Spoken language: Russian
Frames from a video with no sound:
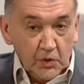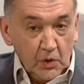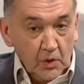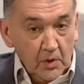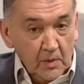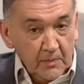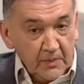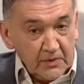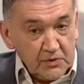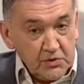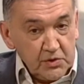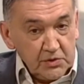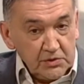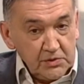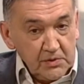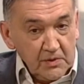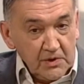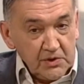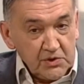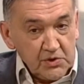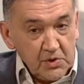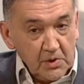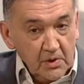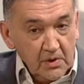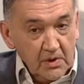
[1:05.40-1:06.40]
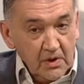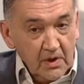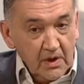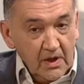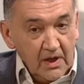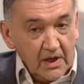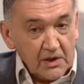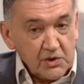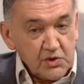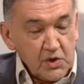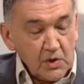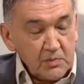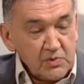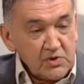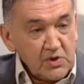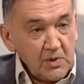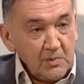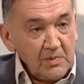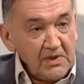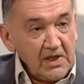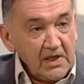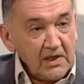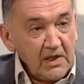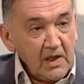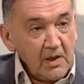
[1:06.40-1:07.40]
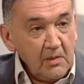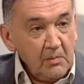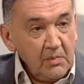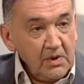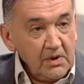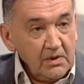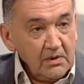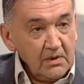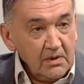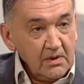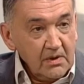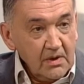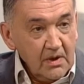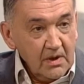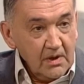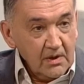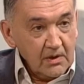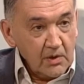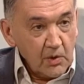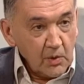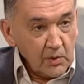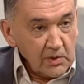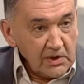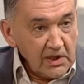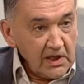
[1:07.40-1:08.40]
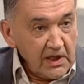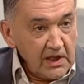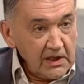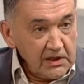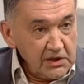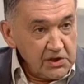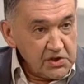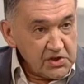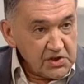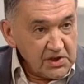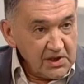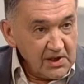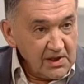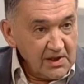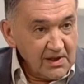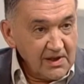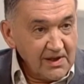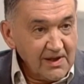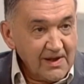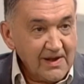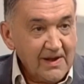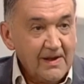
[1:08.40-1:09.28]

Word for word: но почувствовали, что хорошо бы, чтобы лагерь был круглогодичный.